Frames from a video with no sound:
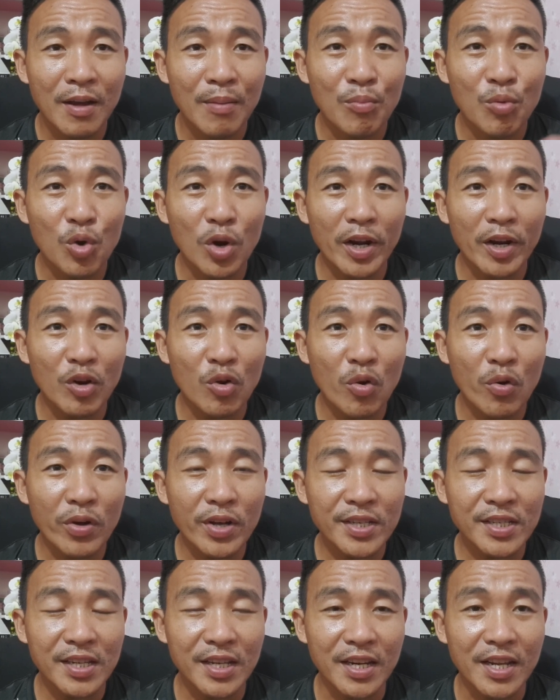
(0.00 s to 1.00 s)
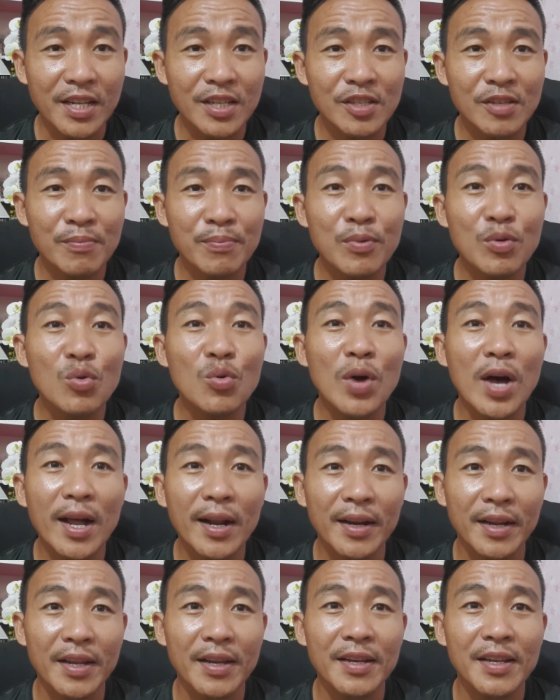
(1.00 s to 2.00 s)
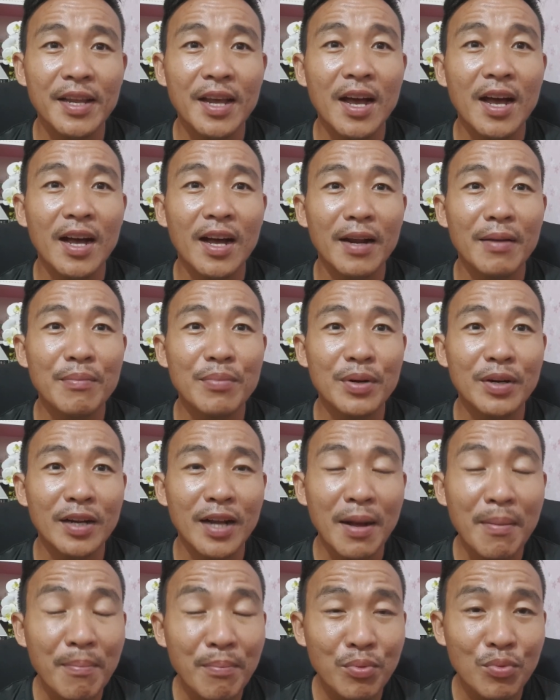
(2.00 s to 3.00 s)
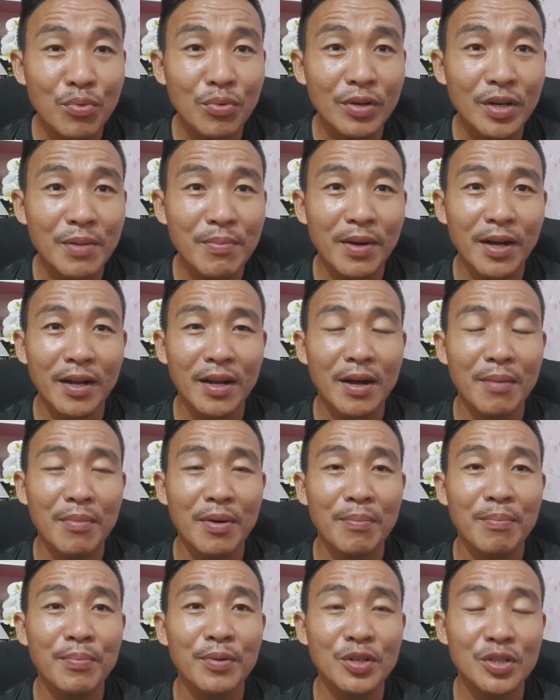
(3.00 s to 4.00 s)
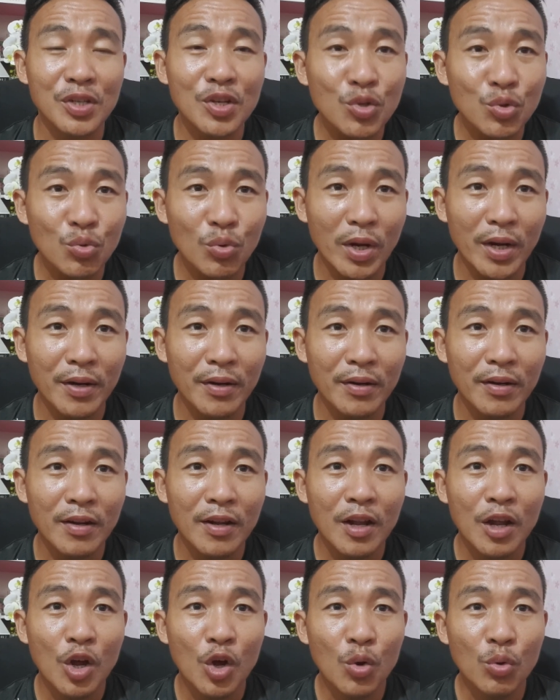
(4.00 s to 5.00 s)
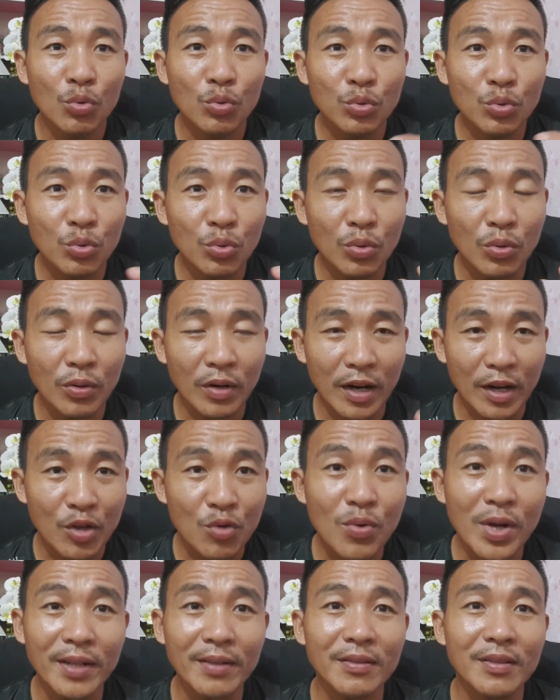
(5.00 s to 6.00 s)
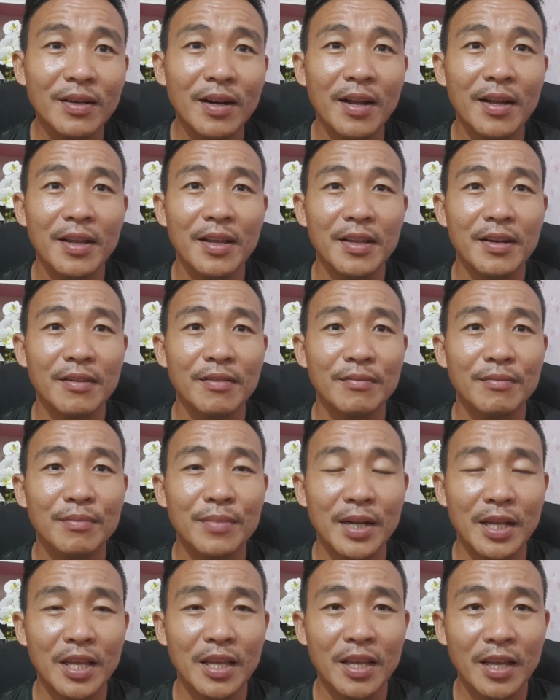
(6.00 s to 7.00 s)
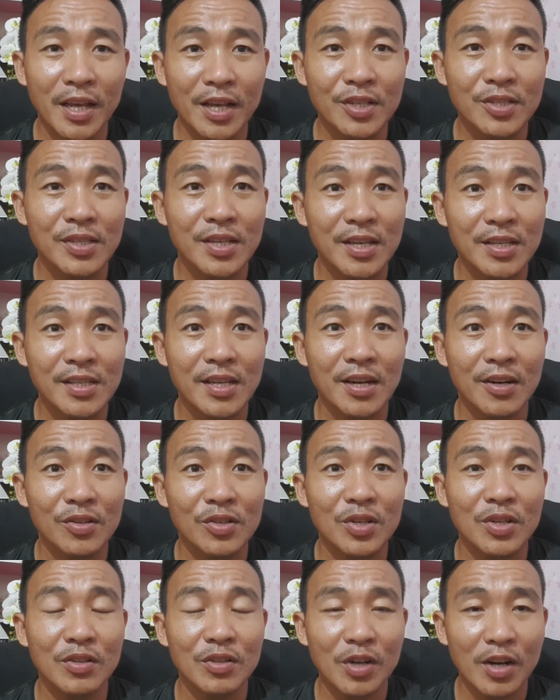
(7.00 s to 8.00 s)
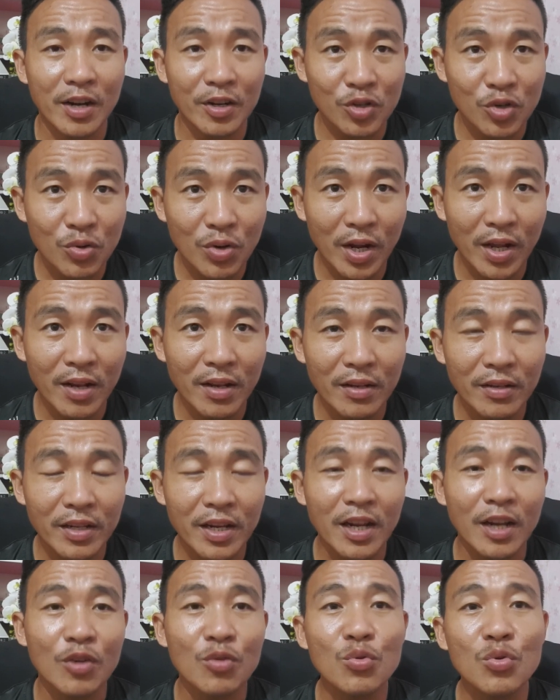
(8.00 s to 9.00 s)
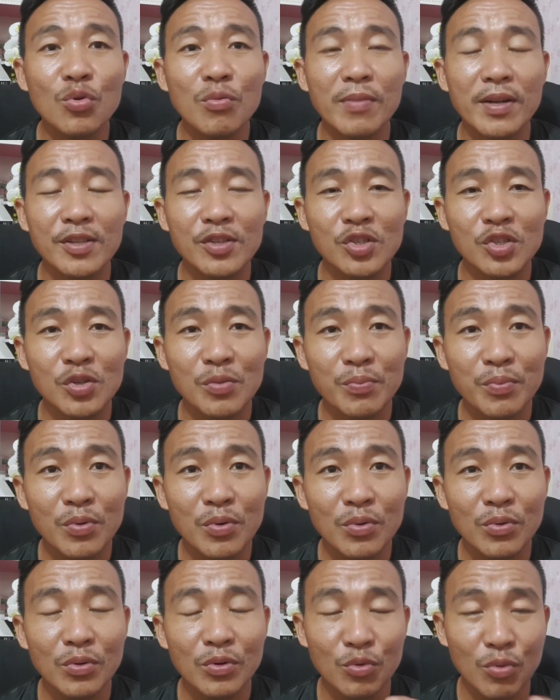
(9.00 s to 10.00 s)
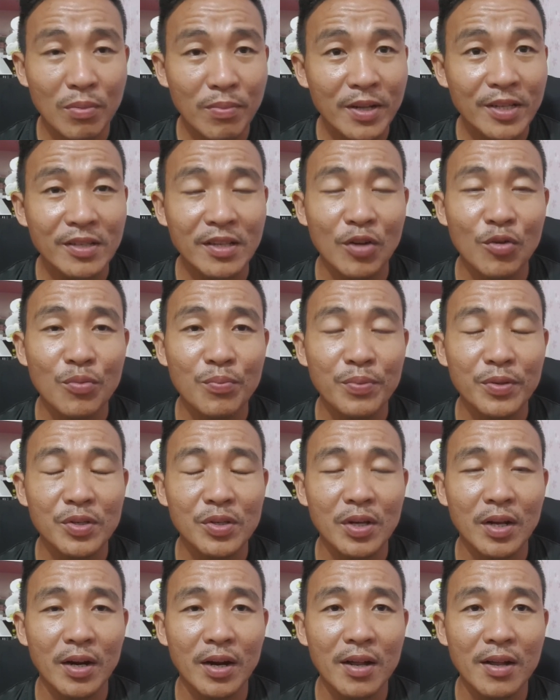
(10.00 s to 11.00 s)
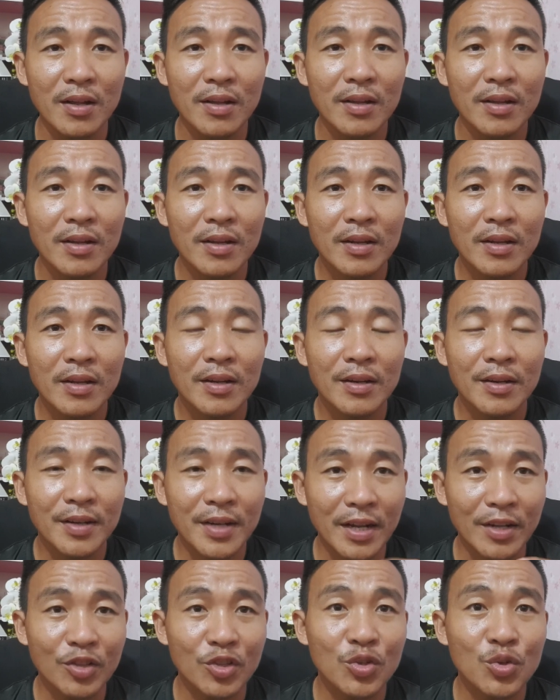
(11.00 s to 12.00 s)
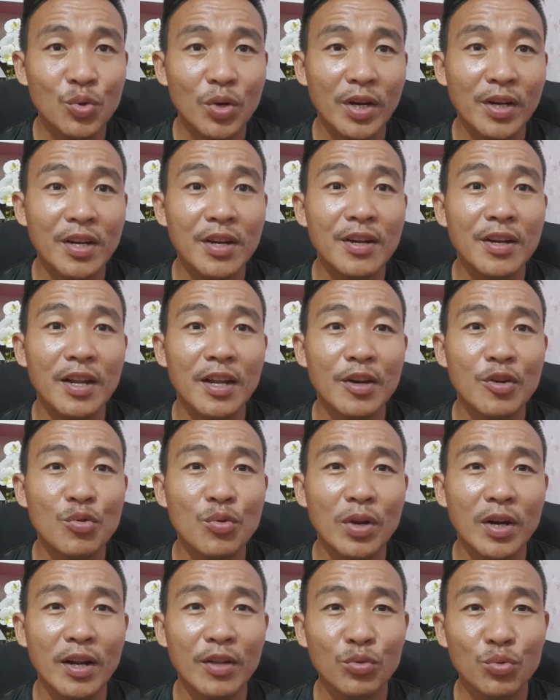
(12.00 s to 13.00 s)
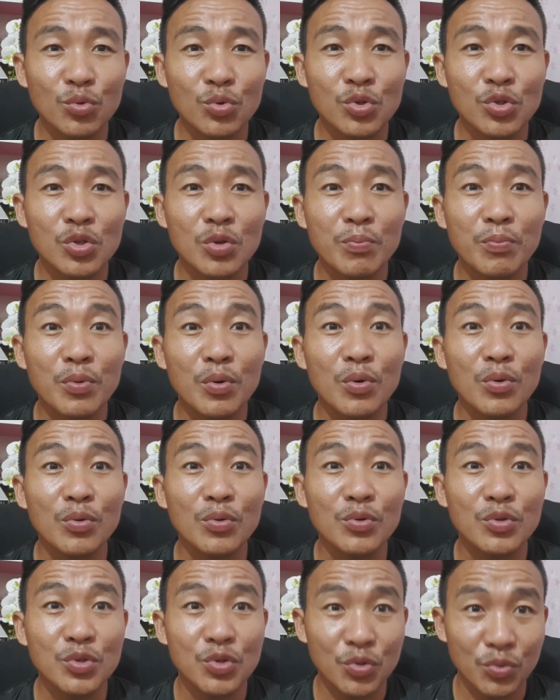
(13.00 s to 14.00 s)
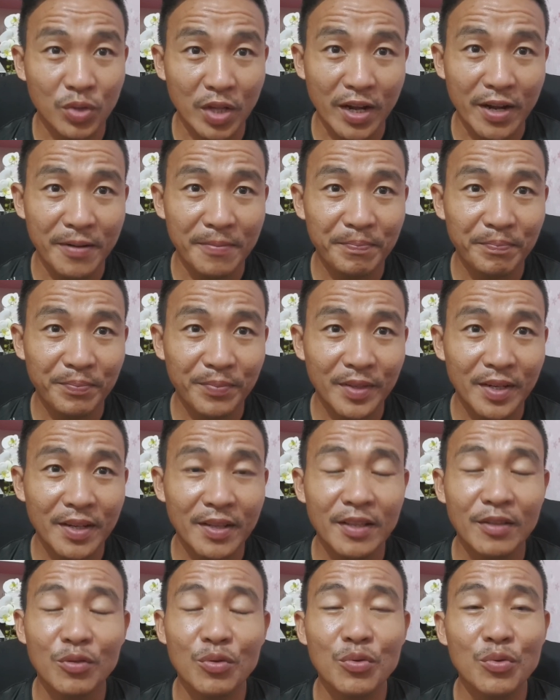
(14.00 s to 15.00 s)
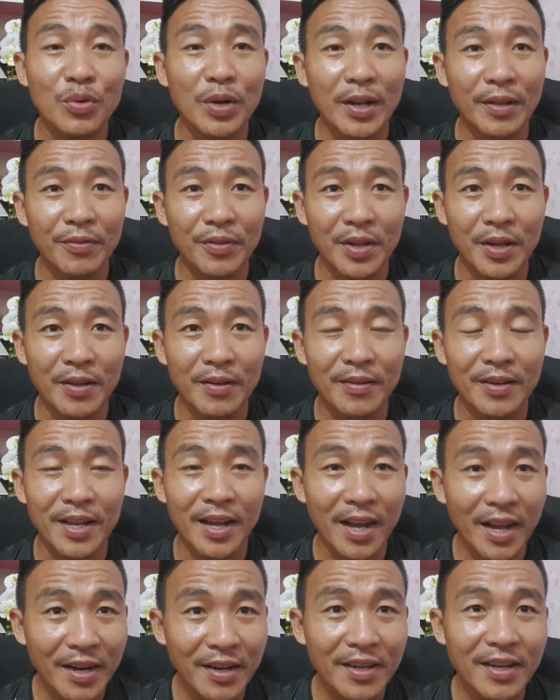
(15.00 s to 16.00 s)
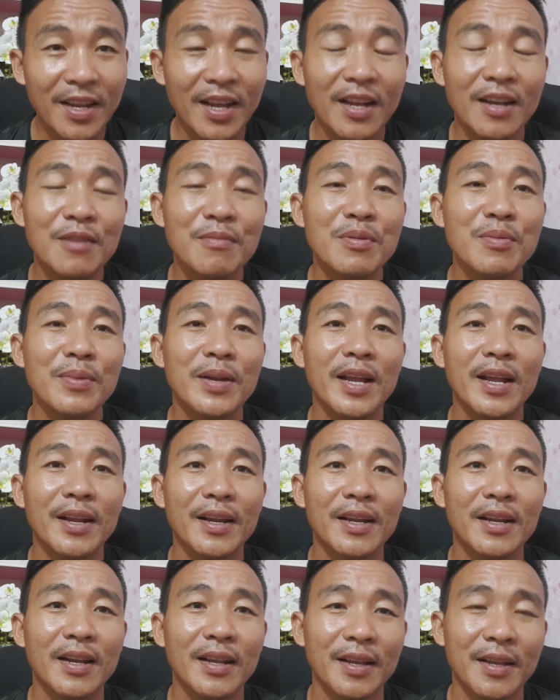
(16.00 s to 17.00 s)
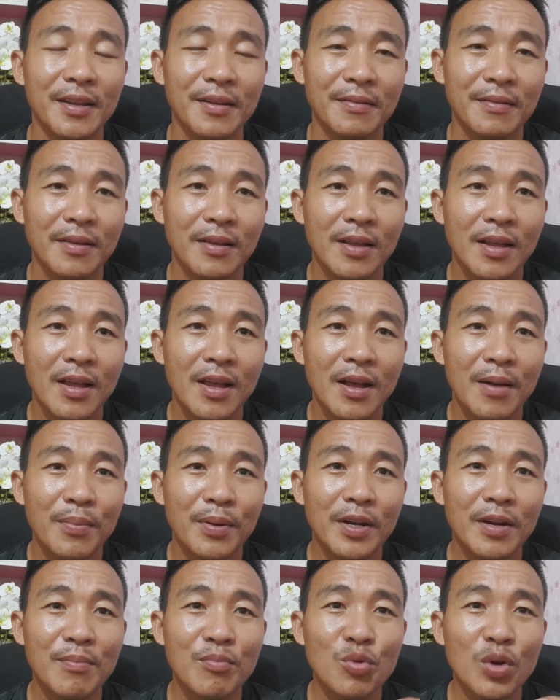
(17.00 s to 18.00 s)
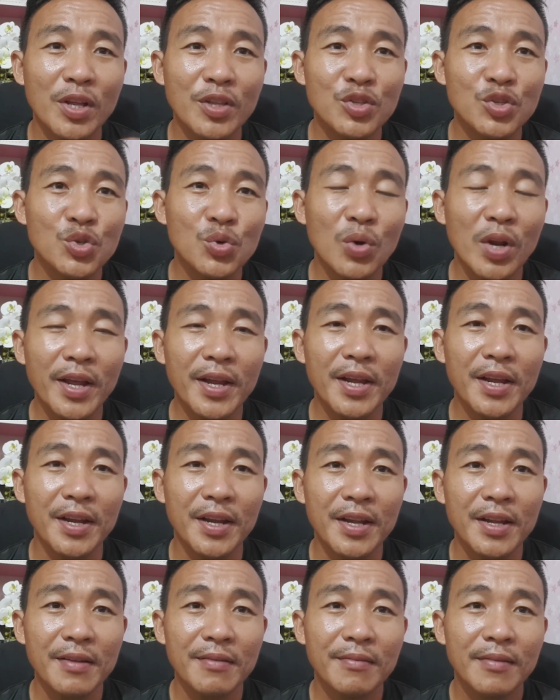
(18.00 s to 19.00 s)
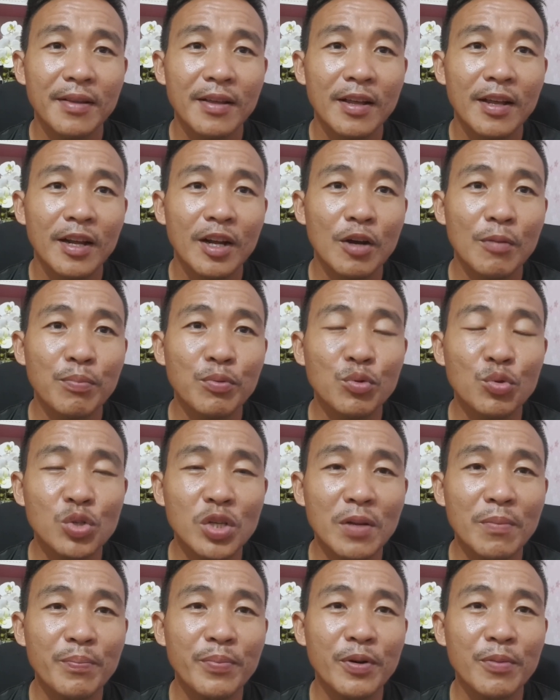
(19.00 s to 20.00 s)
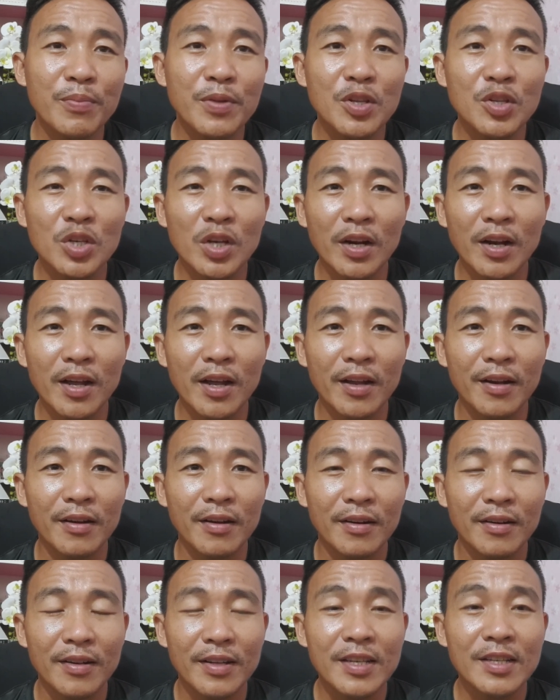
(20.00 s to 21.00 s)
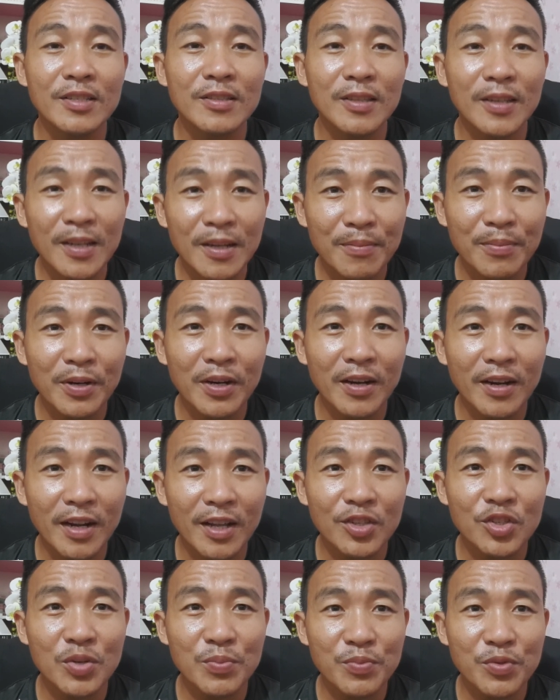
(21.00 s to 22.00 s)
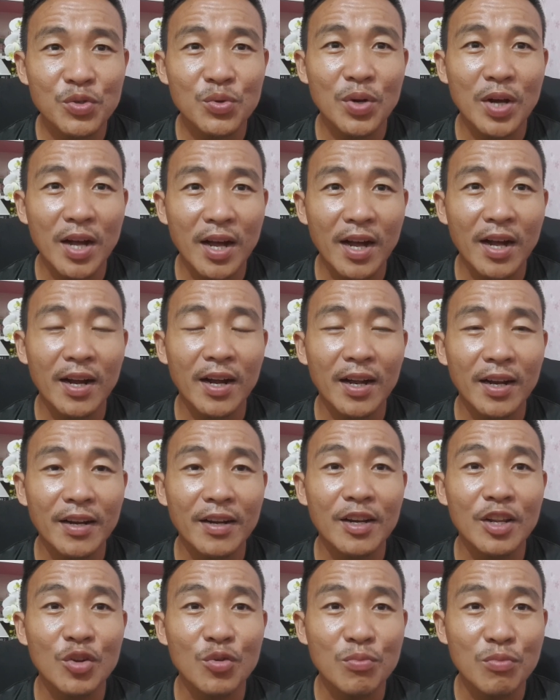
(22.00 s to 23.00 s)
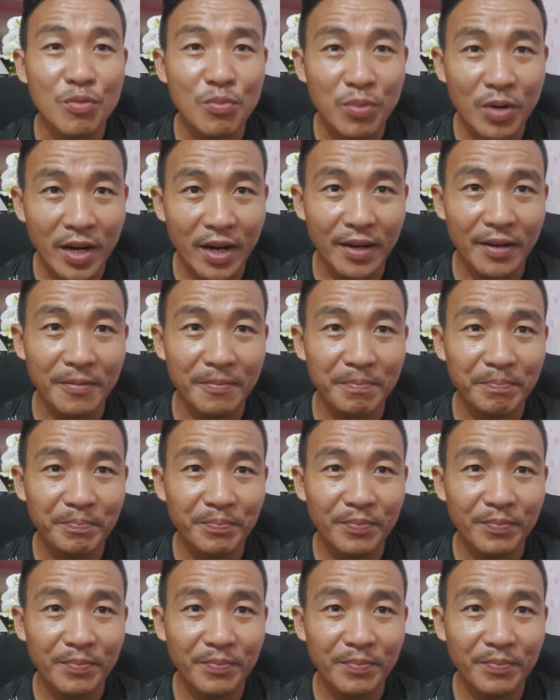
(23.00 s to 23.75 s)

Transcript: Bulan Ogos ini 10 hari dia akan berkampung di Mahkamah Persekutuan untuk rayuan terakhir bagi kes SRC Internasional dengan hukuman 10 12 tahun penjara dan juga denda 210 juta. Kita tunggu nanti. Dan yang lebih menarik lagi, pada bulan Juli ini keputusan perbicaraan istri kepada Najib juga akan diumumkan.